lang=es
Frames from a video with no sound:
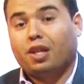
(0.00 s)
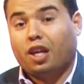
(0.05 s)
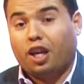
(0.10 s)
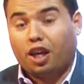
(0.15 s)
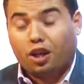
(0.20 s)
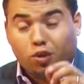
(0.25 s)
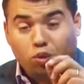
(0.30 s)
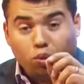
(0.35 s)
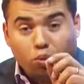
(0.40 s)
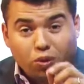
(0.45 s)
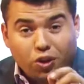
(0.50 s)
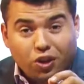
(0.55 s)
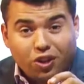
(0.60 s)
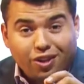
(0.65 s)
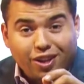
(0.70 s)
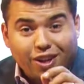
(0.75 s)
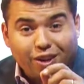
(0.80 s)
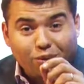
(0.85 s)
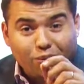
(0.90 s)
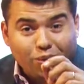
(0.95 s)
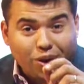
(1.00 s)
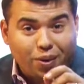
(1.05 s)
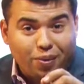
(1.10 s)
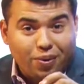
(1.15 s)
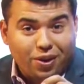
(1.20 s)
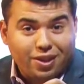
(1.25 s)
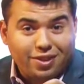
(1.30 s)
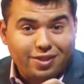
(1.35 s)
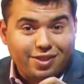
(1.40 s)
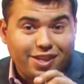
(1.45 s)
¿Estuviste alguna
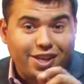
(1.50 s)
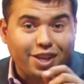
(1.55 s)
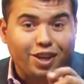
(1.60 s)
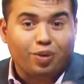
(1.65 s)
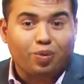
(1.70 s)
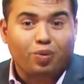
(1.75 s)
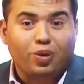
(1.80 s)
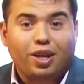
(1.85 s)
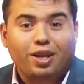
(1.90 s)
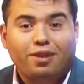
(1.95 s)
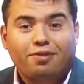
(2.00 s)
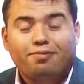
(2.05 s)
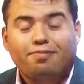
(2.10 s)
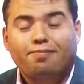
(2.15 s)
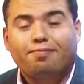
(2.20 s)
vez en una?